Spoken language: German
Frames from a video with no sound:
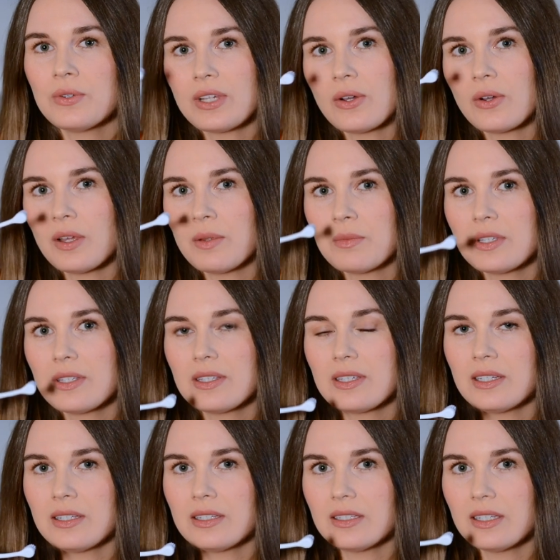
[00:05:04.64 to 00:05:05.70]
und auch ein
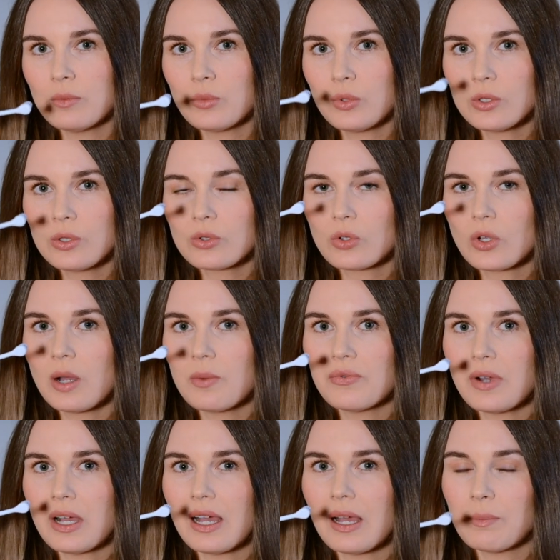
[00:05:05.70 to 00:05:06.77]
bisschen den Bürstenkopf
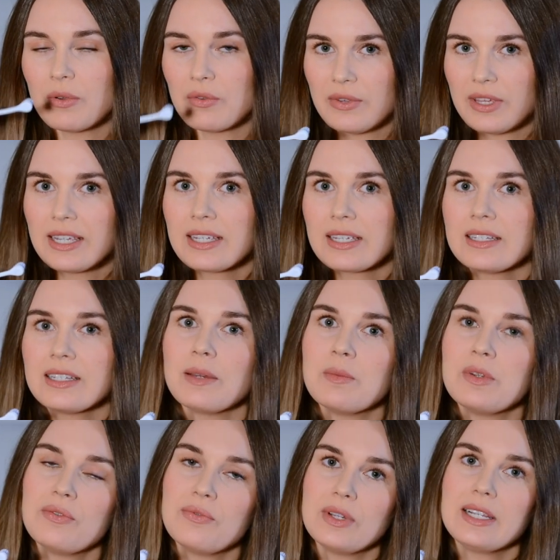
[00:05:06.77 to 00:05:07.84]
bewegen,
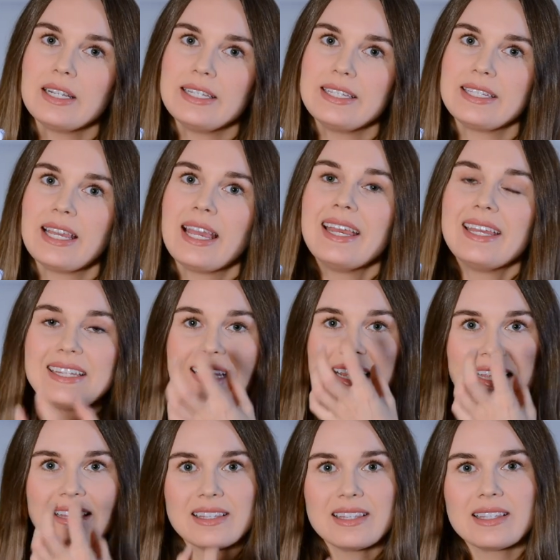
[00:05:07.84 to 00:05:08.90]
damit wirklich der
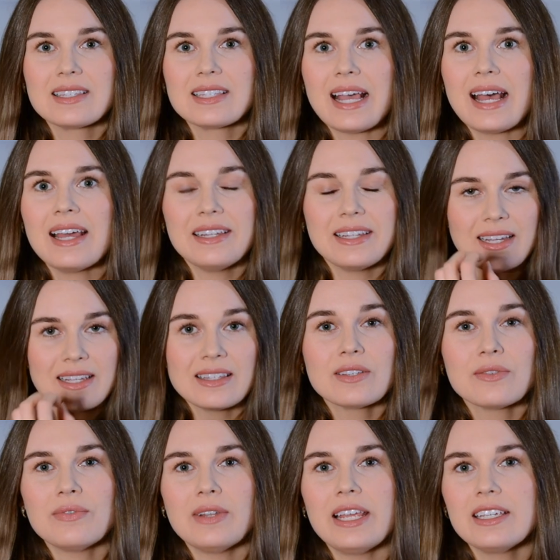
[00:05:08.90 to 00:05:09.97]
ganze Zahn, die ganze
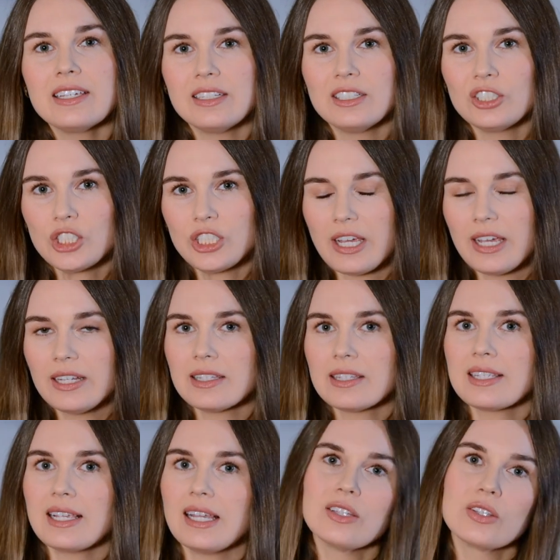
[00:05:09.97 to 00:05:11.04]
Fläche des
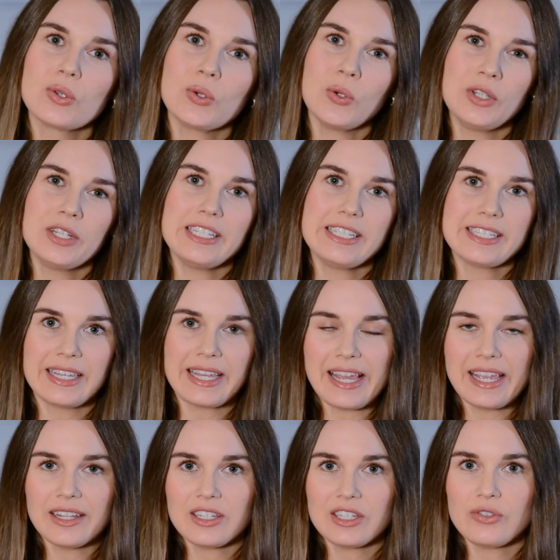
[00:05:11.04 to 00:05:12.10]
Schneidezahns gründlich
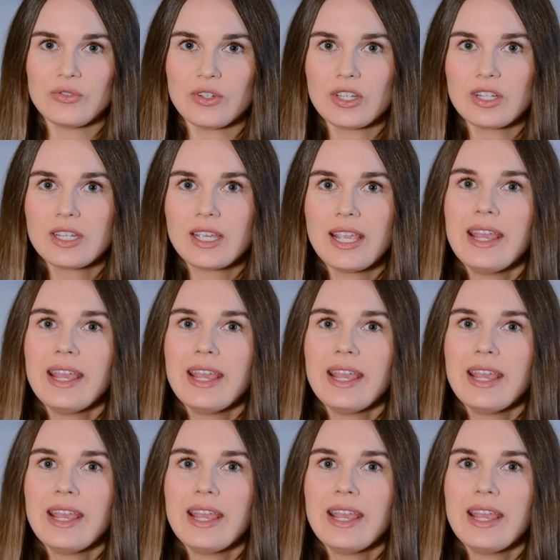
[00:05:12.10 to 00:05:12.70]
gereinigt wird.